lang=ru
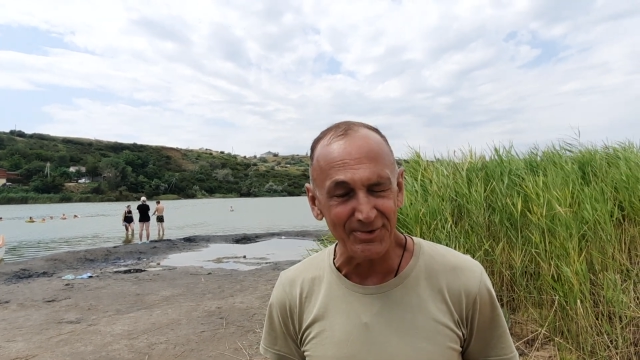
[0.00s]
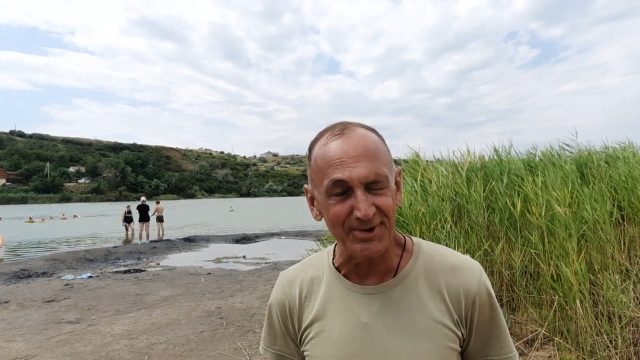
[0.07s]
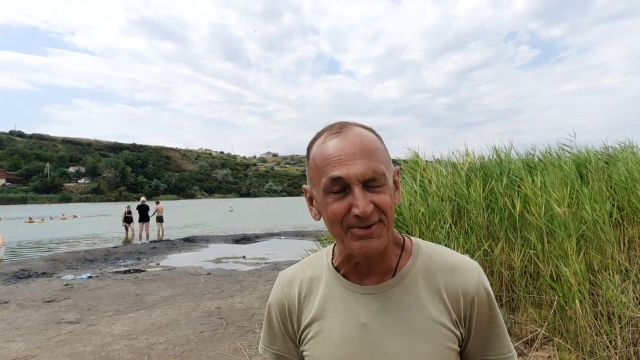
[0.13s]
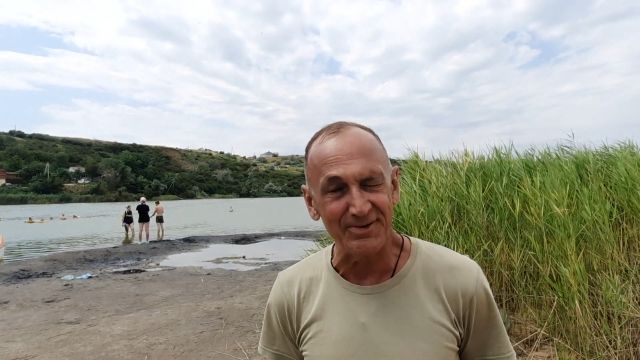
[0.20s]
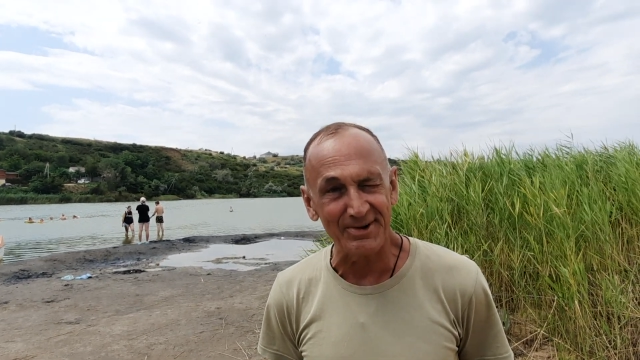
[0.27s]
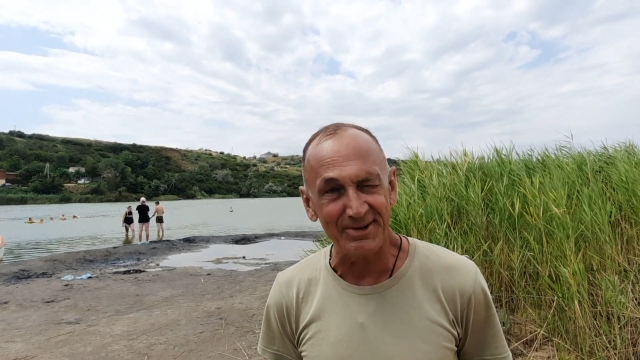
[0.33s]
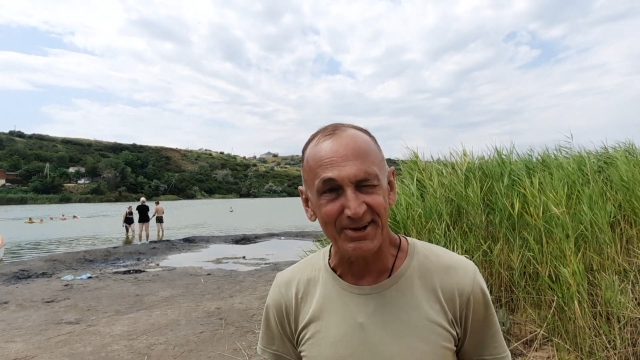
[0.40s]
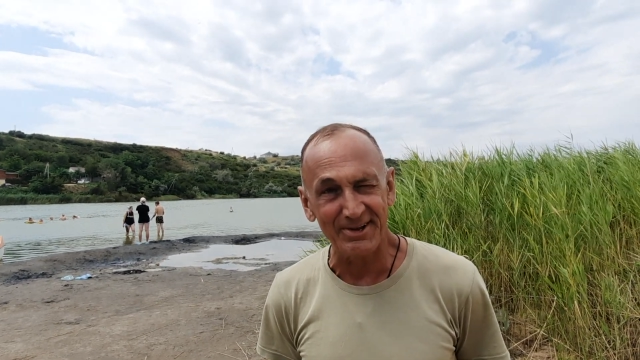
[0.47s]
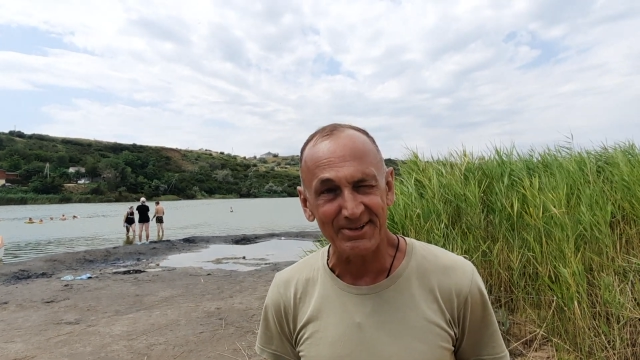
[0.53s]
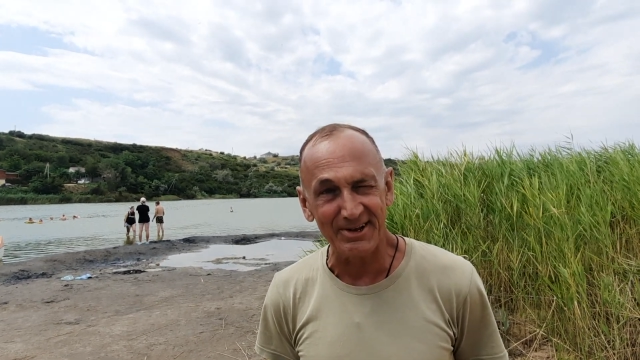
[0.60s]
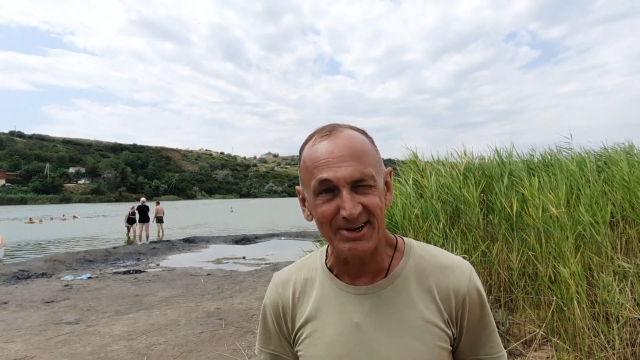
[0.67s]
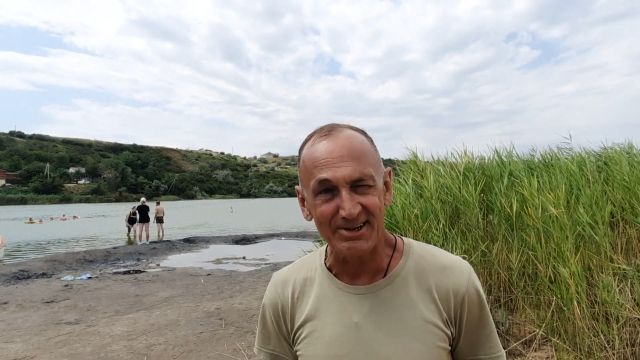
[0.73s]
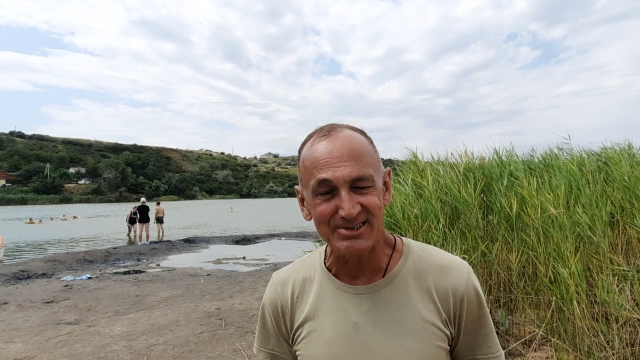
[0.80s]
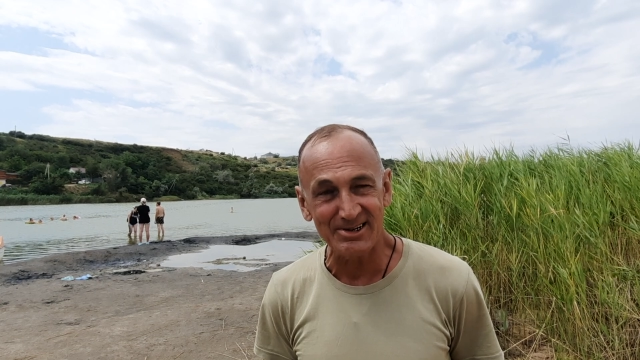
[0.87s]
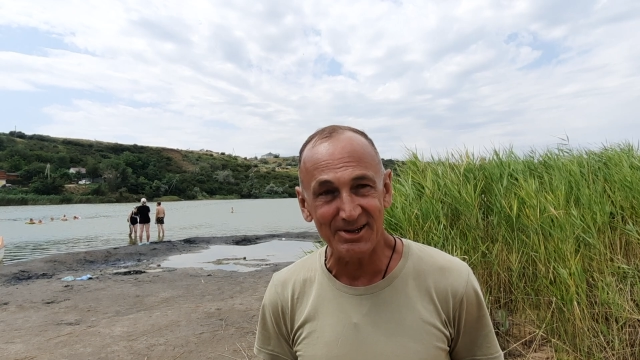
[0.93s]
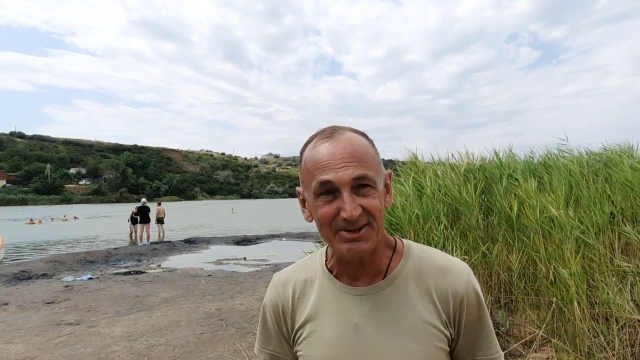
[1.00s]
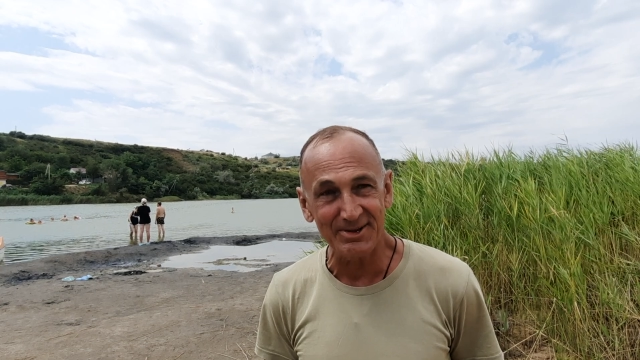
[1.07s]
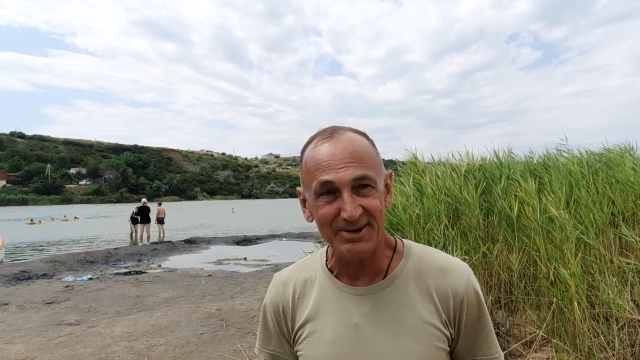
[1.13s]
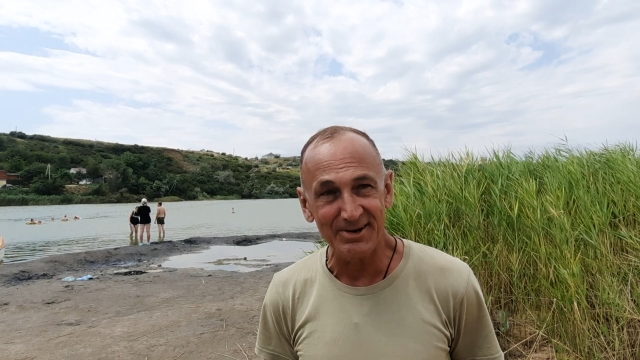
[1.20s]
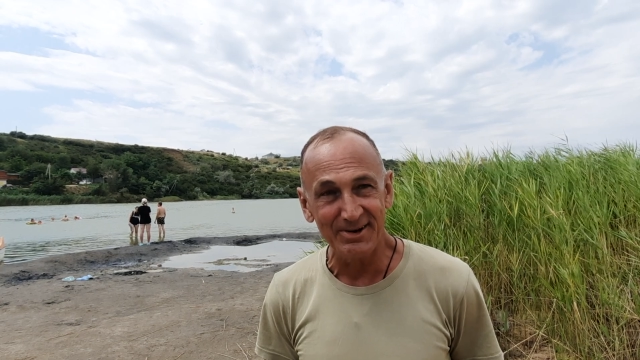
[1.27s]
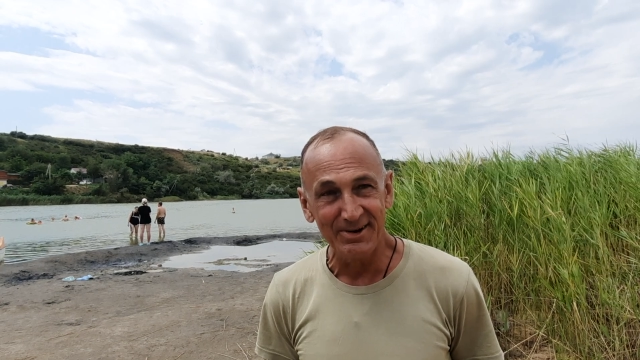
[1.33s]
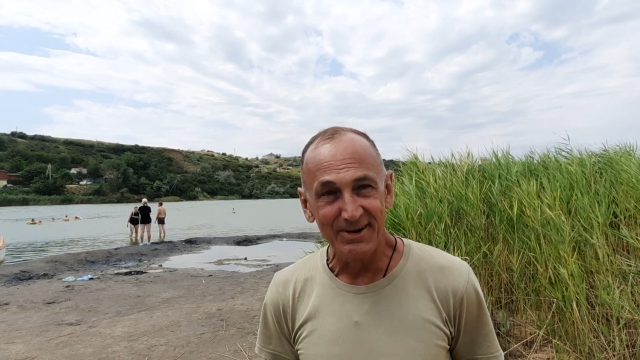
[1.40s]
наверное, от
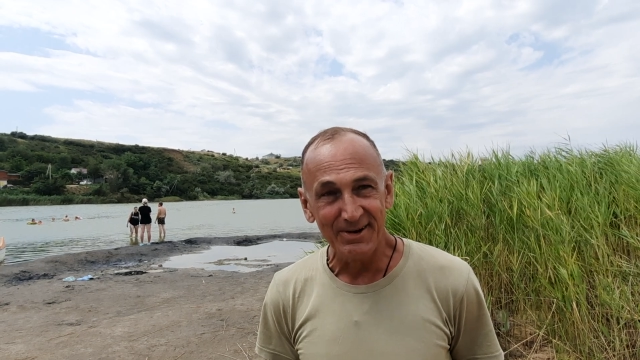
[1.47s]
Александра.